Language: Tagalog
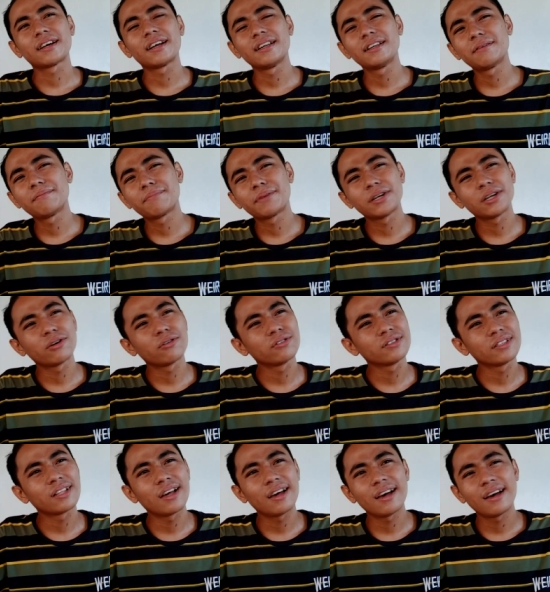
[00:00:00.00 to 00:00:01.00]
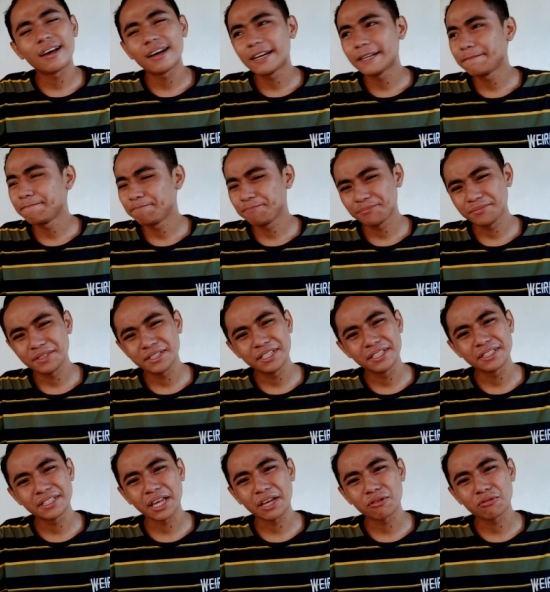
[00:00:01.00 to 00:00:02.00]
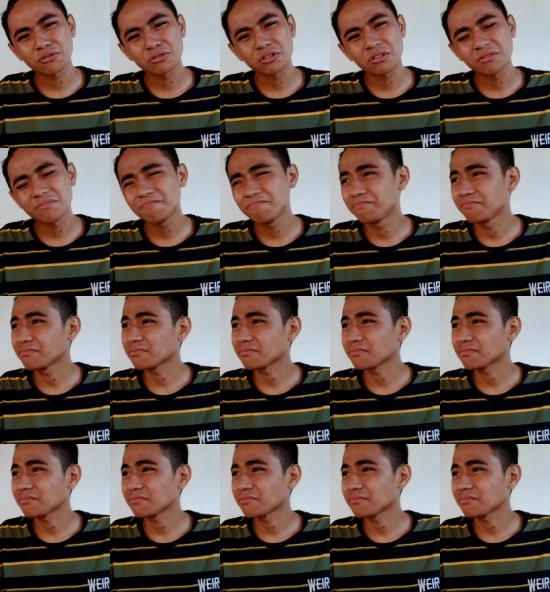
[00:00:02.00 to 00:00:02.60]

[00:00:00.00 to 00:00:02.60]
tagal ng panahon na nintay ko to,